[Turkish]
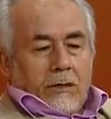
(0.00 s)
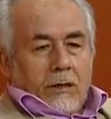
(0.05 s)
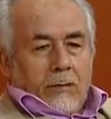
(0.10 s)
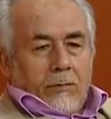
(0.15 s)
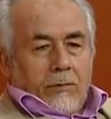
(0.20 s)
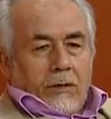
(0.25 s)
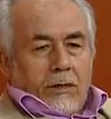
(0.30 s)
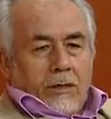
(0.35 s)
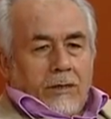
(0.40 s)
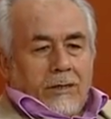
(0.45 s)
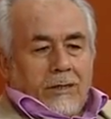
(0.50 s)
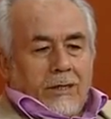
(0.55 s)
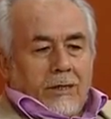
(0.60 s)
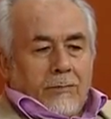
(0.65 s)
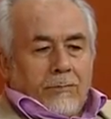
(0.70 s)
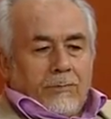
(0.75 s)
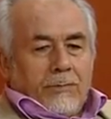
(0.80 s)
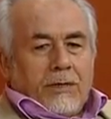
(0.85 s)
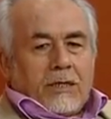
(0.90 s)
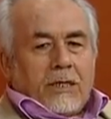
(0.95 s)

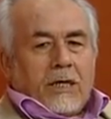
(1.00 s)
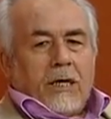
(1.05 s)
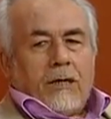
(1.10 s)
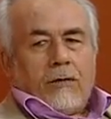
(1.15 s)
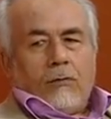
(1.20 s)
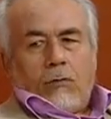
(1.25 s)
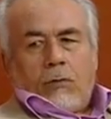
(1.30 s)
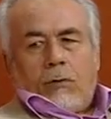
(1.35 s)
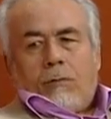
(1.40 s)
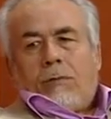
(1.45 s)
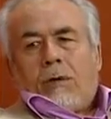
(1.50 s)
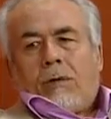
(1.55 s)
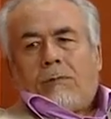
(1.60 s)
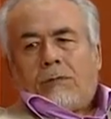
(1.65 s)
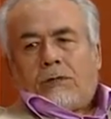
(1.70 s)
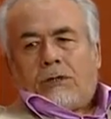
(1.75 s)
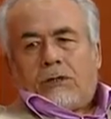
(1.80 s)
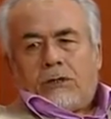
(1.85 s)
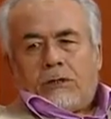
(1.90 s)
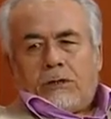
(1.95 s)
tabiattan bıkan
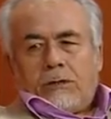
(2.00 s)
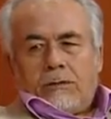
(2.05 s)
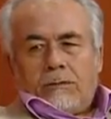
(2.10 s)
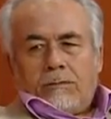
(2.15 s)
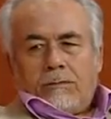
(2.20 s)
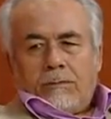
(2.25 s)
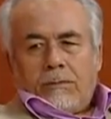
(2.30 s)
olmamış.